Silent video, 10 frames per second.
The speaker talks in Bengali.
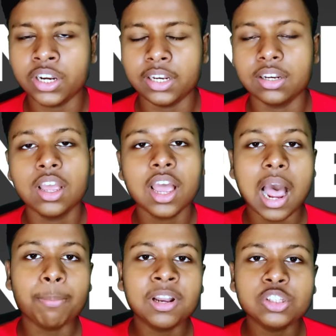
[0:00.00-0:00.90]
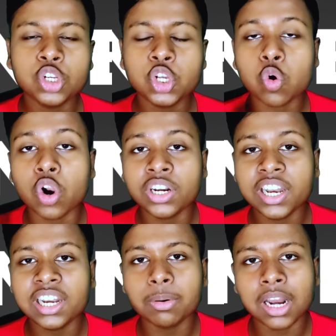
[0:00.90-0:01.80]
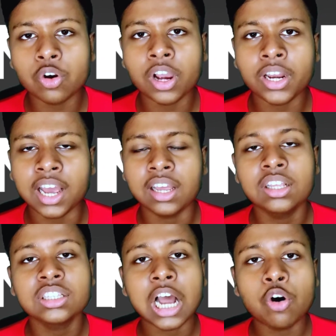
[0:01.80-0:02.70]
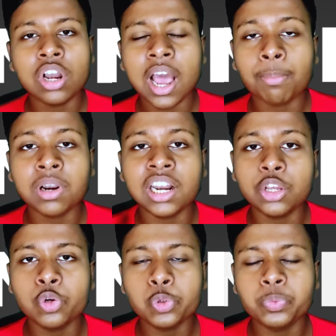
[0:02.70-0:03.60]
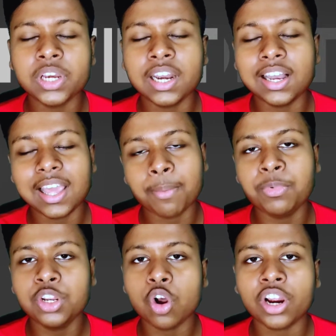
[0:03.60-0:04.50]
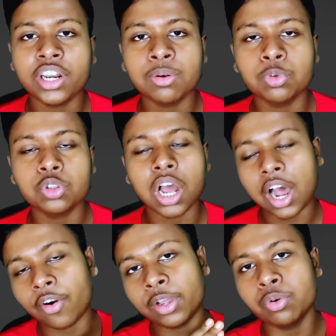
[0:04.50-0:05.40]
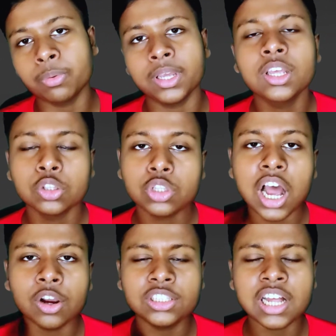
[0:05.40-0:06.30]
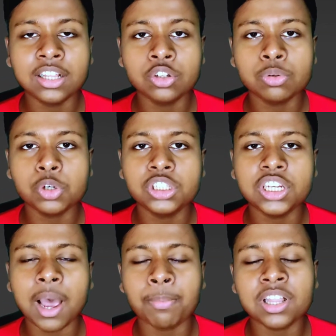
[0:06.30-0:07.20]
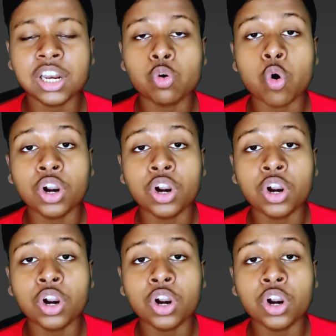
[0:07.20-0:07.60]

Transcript: কন্টেন্ট আপনার যদি কন্টেন্ট ভালো হয় না তাহলে আপনার ইউটিউব চ্যানেল এমনি রকেটের মতো হাওয়ায় উঠবে তা তাই জন্য বলছি আপনাদের